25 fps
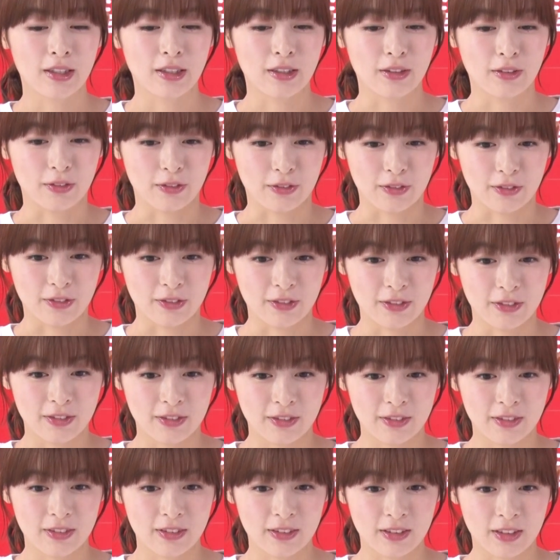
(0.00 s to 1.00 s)
あの
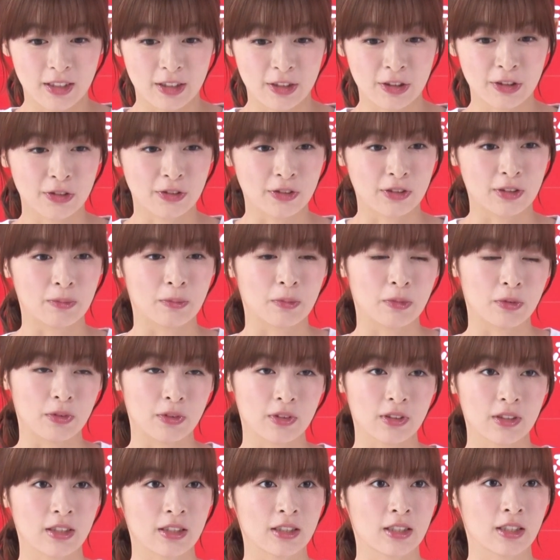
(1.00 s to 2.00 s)
家族でも
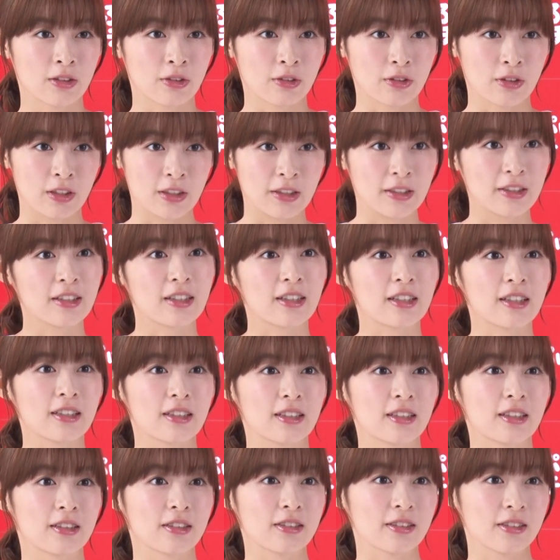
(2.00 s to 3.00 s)
ちゃんとできなかっ
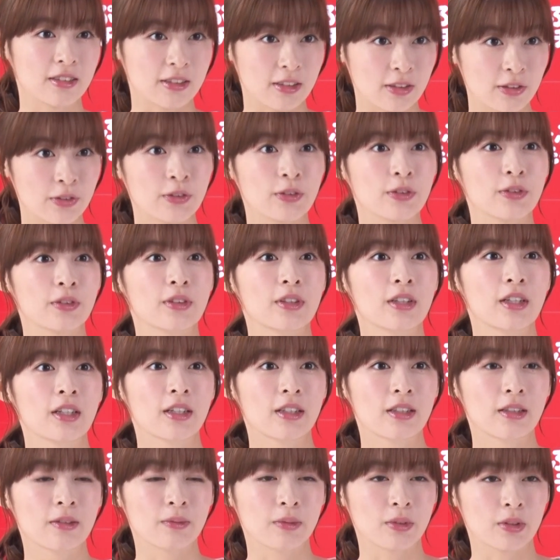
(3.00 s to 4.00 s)
たんですけど、
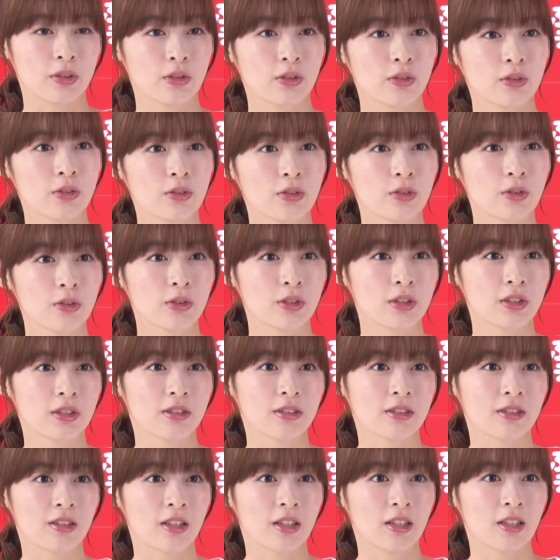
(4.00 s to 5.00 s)
でもその当
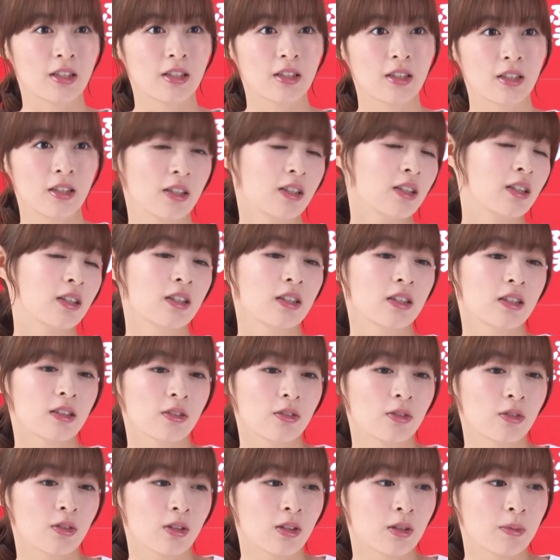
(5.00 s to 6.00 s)
日に
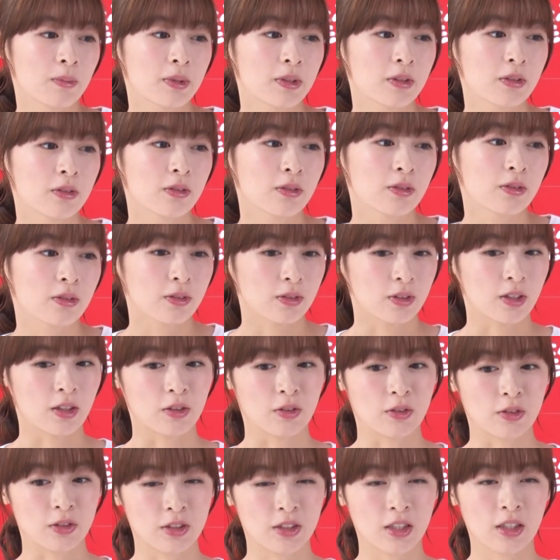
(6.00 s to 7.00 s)
ドラマの、あ
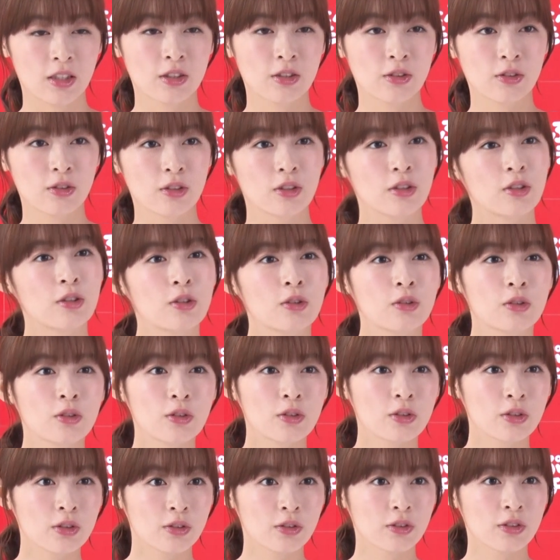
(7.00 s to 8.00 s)
のスタジオに緑
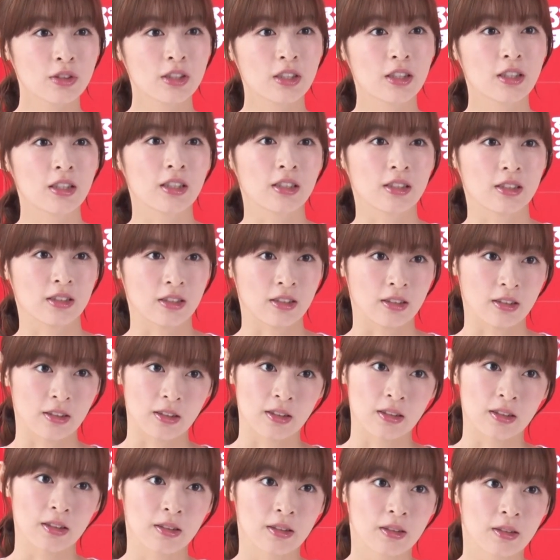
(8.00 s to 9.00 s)
黄色社会さん
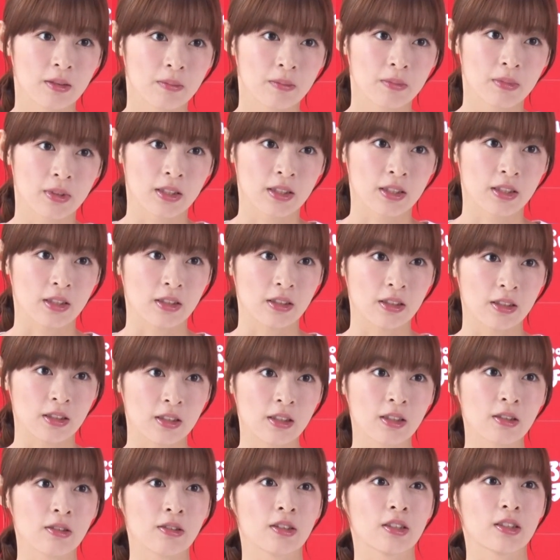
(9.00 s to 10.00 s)
が皆さんで来
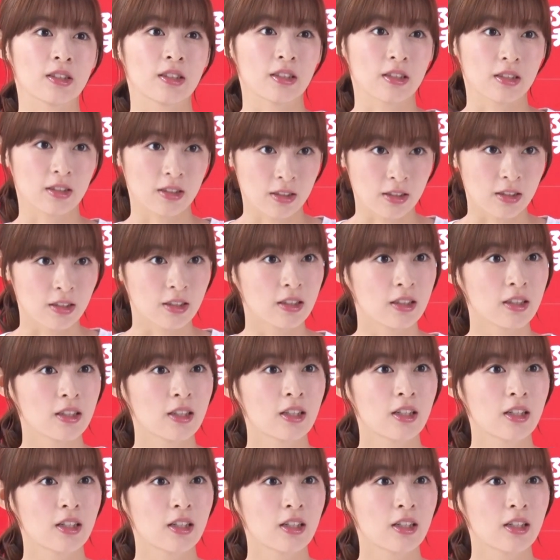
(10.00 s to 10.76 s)
てくださって、